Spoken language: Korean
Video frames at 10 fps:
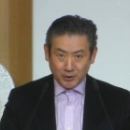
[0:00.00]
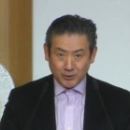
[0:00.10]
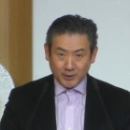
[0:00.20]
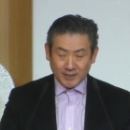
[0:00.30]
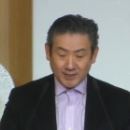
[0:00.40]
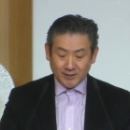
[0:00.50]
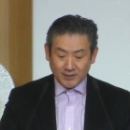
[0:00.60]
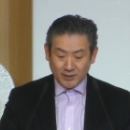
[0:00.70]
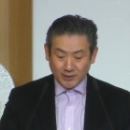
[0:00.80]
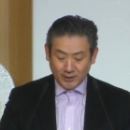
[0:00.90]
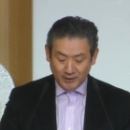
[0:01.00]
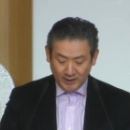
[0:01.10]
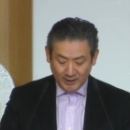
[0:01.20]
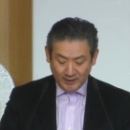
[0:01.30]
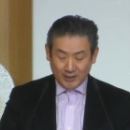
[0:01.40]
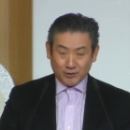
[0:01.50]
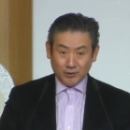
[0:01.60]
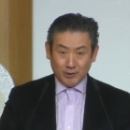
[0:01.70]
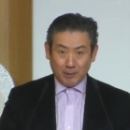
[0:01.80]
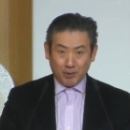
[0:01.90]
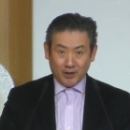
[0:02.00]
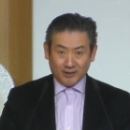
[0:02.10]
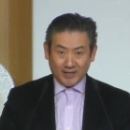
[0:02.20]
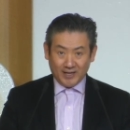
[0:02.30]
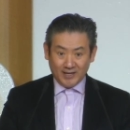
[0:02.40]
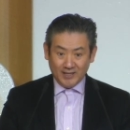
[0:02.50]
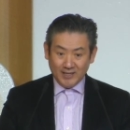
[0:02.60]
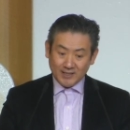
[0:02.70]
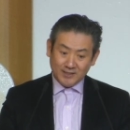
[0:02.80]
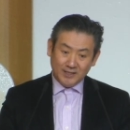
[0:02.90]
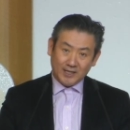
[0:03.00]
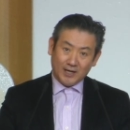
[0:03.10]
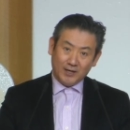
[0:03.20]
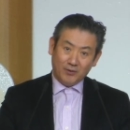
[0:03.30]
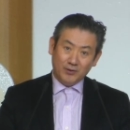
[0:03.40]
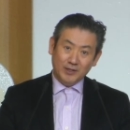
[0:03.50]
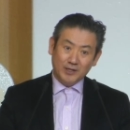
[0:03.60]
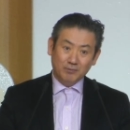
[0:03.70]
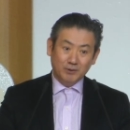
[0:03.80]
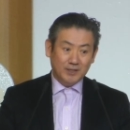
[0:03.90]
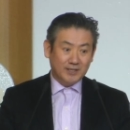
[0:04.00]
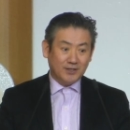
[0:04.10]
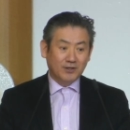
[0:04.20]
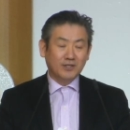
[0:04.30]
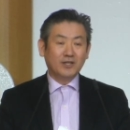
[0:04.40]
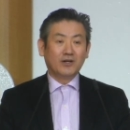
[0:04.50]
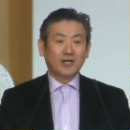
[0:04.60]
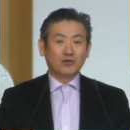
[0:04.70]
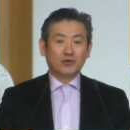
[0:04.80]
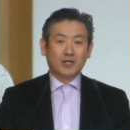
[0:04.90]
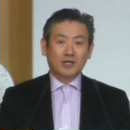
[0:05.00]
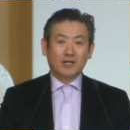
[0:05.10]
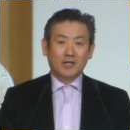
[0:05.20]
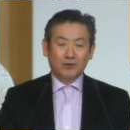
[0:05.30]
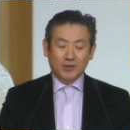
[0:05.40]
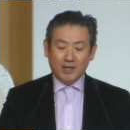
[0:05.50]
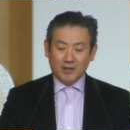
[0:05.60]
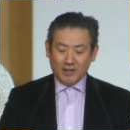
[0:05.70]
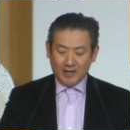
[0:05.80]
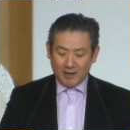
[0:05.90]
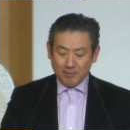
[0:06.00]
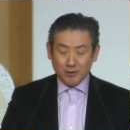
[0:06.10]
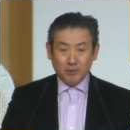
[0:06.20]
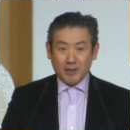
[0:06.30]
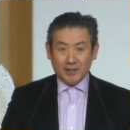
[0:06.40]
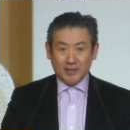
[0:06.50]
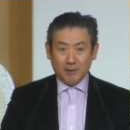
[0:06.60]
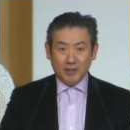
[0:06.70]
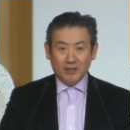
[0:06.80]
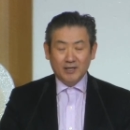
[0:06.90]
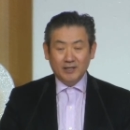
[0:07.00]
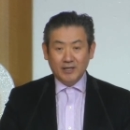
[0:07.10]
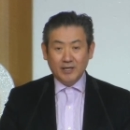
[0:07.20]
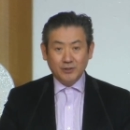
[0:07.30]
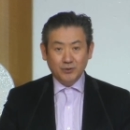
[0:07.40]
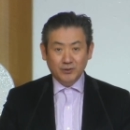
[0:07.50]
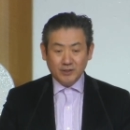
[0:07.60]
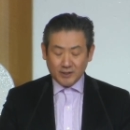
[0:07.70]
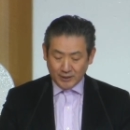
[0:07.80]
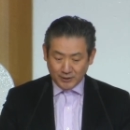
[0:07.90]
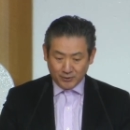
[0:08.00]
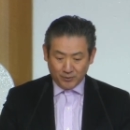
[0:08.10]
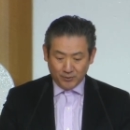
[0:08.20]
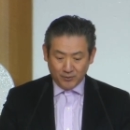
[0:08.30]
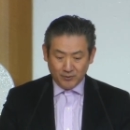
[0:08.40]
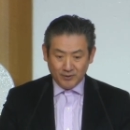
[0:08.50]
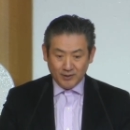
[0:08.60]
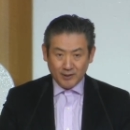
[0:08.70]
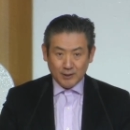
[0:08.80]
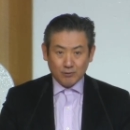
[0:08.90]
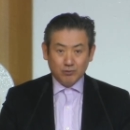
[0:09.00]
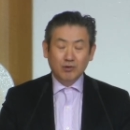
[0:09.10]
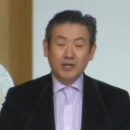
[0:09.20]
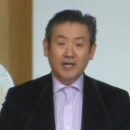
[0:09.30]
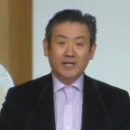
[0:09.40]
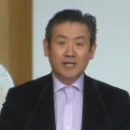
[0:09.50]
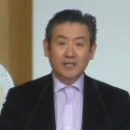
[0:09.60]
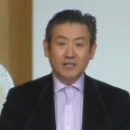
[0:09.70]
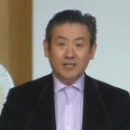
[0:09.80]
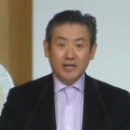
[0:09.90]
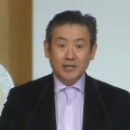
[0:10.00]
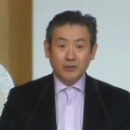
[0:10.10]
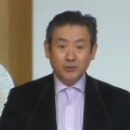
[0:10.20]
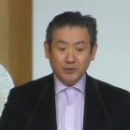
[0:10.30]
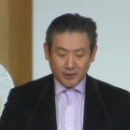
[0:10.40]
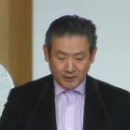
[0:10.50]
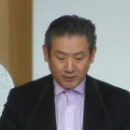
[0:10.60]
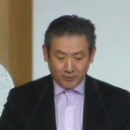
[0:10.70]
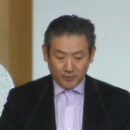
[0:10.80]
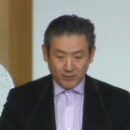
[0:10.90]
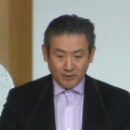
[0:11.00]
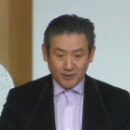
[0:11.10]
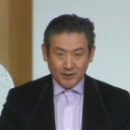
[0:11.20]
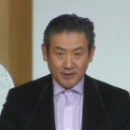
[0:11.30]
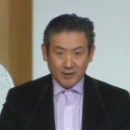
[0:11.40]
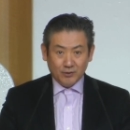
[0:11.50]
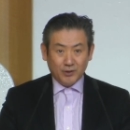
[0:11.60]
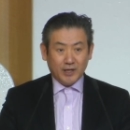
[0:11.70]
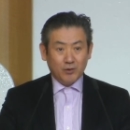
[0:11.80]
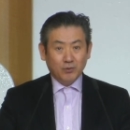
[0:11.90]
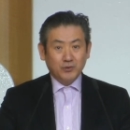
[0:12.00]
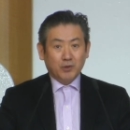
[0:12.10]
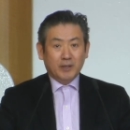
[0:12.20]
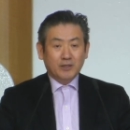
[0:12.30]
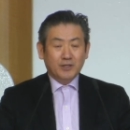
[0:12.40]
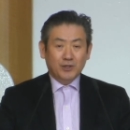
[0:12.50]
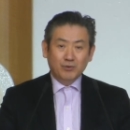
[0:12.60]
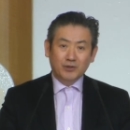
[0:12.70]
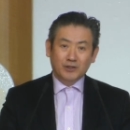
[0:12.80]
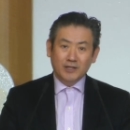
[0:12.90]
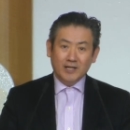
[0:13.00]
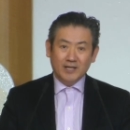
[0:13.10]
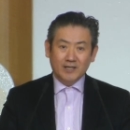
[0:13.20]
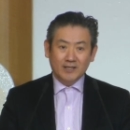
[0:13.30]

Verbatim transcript: 민족 속에서 성전은 예수님의 표한 거다. 그러니까 오늘 여러분 이 성경의 주제를 우리가 한마디로 말한다면 예수 그리스도. 구원의 길은 예수 그리스도. 우리가 용서받은 이유는